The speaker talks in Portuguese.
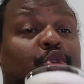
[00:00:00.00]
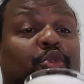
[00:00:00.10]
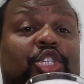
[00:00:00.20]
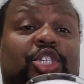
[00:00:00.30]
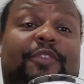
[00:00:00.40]
a
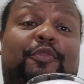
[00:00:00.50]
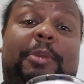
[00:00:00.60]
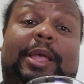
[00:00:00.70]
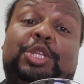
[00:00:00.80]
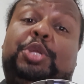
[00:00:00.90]
gente teve
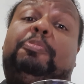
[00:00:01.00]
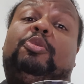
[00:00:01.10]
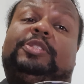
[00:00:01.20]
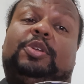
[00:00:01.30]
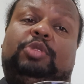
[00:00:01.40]
uma
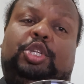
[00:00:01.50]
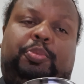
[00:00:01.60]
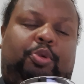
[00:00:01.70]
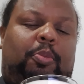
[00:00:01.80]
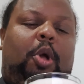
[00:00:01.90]
explosão das
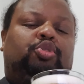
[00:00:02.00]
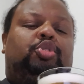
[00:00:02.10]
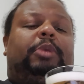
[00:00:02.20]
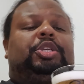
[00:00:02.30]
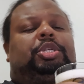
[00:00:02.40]
puro malte,
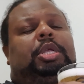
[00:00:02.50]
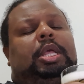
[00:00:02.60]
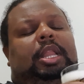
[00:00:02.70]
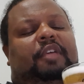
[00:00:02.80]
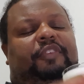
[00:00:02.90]
mas
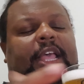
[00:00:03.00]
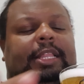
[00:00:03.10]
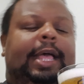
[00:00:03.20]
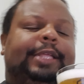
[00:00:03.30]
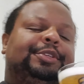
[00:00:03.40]
na
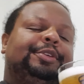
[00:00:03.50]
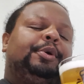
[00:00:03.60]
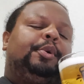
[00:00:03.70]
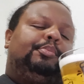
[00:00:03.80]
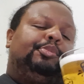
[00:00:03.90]
verdade
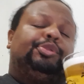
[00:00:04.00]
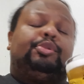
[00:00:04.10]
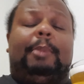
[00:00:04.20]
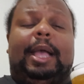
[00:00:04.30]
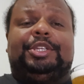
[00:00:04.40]
muito
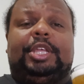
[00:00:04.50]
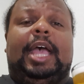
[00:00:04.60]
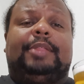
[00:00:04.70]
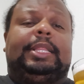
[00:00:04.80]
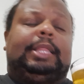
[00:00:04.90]
mais
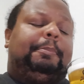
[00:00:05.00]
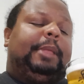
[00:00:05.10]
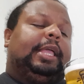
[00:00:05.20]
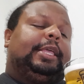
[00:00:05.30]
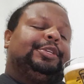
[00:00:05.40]
guiada até
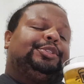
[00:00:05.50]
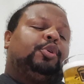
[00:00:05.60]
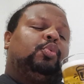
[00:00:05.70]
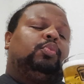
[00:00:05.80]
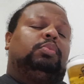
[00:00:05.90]
pela
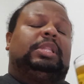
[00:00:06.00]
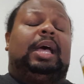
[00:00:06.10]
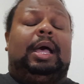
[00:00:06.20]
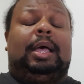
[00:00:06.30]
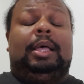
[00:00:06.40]
questão
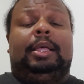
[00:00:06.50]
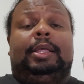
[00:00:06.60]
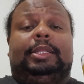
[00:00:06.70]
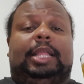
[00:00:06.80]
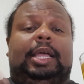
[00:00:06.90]
da,
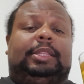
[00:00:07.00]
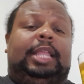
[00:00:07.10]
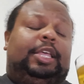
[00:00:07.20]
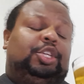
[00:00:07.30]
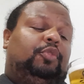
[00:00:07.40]
da, da
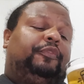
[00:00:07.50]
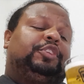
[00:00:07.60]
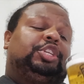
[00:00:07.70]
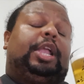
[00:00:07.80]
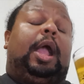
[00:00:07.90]
questão
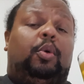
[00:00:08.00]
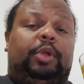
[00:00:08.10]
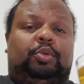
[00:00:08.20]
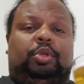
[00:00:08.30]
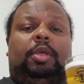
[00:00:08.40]
fiscal né,
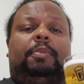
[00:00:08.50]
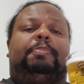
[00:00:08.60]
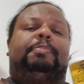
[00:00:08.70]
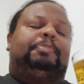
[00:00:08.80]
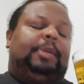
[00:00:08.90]
do que
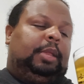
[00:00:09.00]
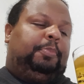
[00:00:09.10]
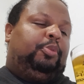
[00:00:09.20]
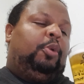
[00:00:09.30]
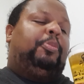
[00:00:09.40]
pelo
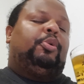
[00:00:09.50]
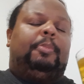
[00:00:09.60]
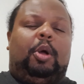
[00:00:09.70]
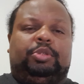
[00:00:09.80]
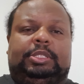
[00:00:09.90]
por puro
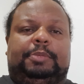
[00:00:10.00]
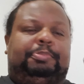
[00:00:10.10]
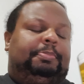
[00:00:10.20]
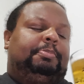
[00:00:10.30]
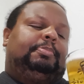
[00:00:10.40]
molde, assim,
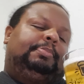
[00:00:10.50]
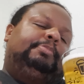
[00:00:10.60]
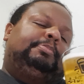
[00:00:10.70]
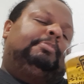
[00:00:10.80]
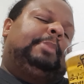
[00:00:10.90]

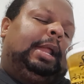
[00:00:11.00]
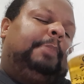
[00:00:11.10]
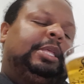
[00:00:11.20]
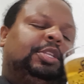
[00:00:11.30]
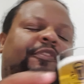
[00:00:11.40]

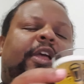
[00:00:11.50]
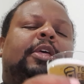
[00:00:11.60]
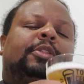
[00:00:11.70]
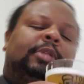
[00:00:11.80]
meramente falando, né? Sim.